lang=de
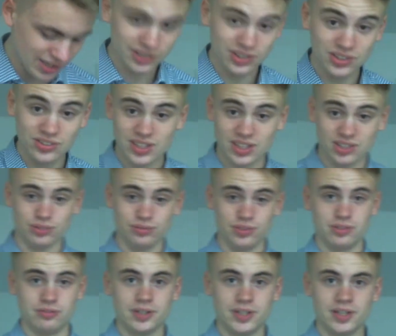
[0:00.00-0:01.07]
Ist krass auf
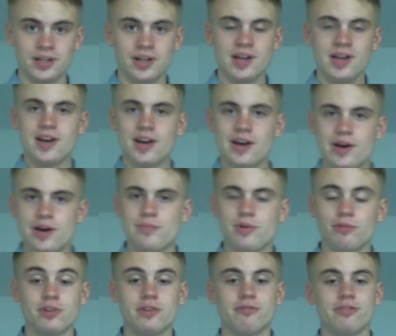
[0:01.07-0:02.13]
jeden Fall. Ähm,
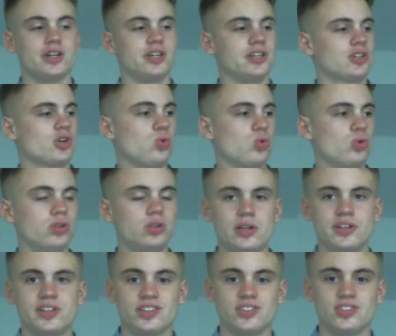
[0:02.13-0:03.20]
auf jeden Fall cool,
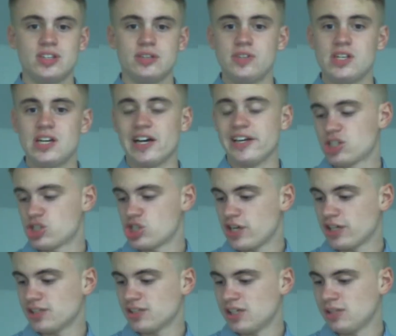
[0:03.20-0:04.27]
dass ihr wieder
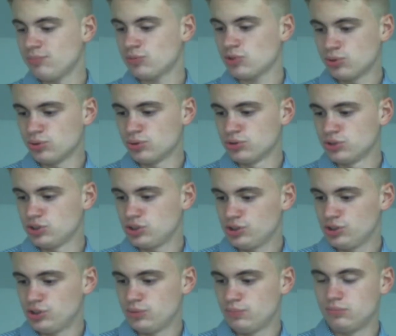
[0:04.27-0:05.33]
eingeschaltet habt und
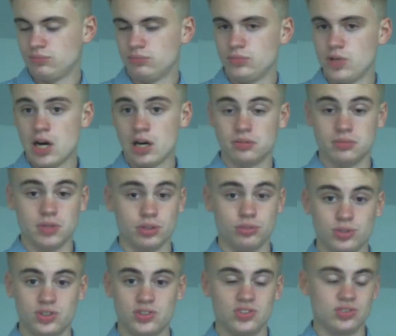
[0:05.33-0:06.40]
ähm, ja, also
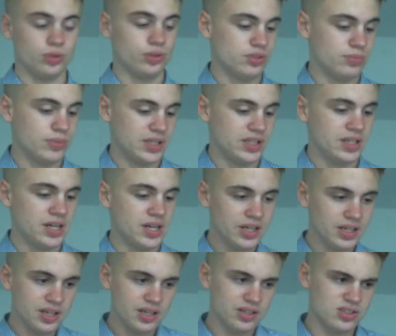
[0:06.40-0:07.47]
es ist heute mal
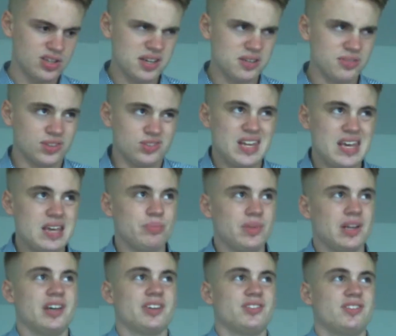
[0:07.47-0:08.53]
etwas
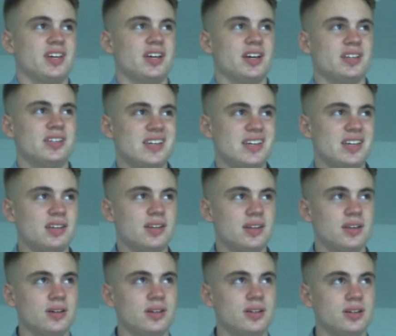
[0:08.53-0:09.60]
themenlastiger, denn,
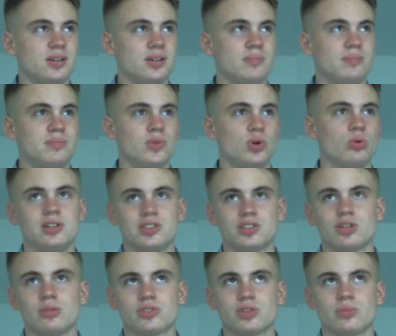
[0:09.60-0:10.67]
ähm, oh, ich
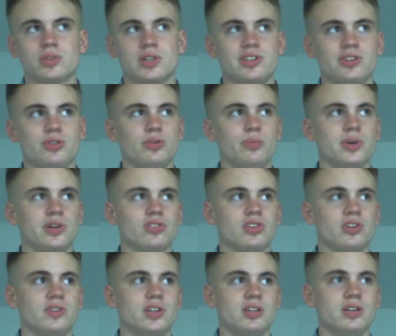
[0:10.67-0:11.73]
glaube es gibt gleich hier übrigens
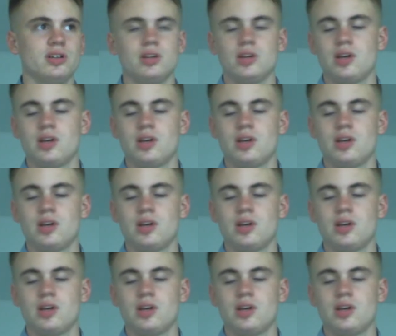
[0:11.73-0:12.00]
Gewitter.